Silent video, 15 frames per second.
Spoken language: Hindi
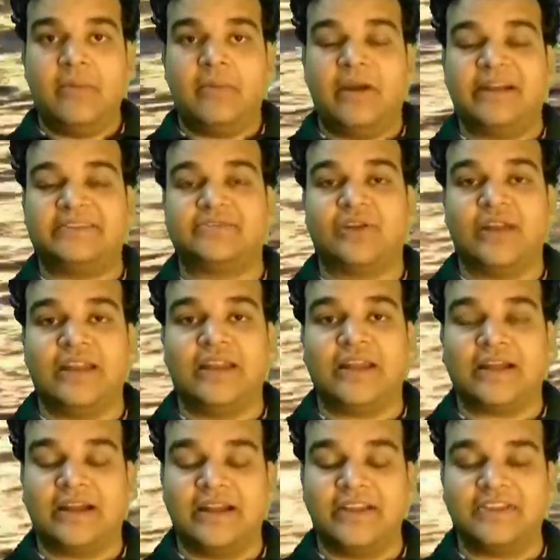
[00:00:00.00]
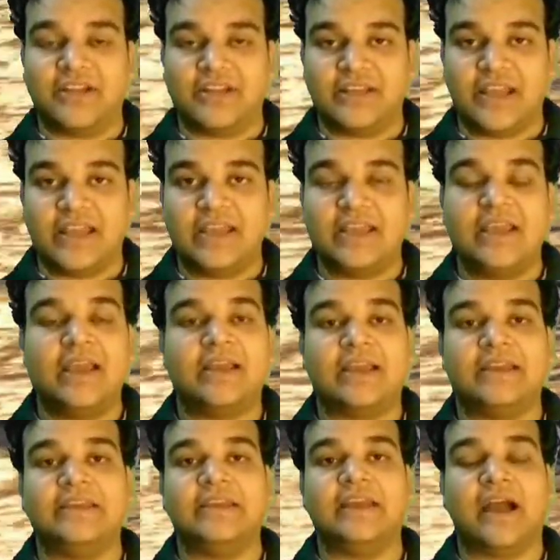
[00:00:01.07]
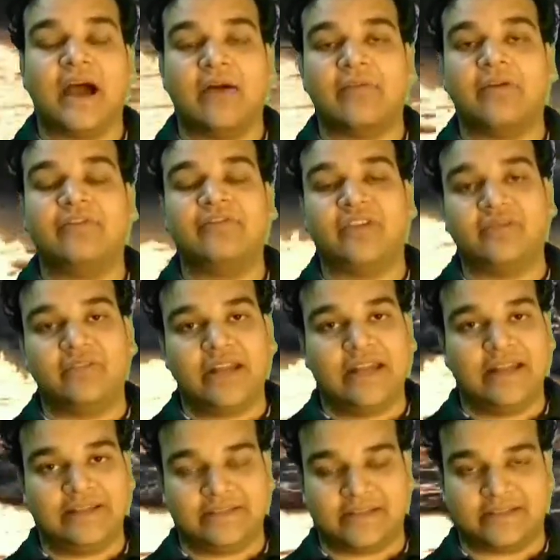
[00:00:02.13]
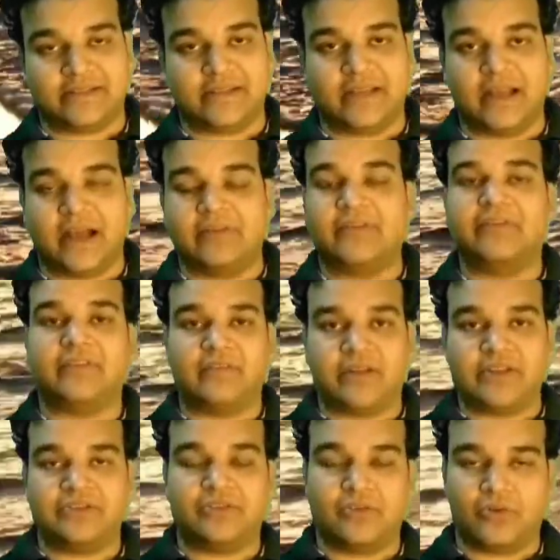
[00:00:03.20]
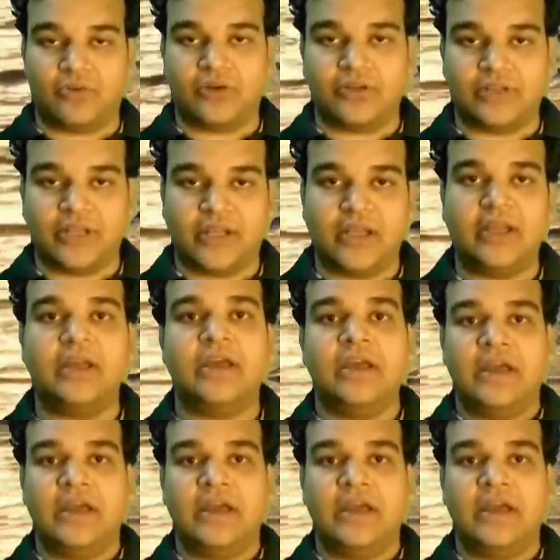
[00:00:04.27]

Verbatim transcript: बट इसको लेना कंडीशन यही है कि ये अब फिफ्टी ले सकते हैं अब फिफ्टी जो लोग होते हैं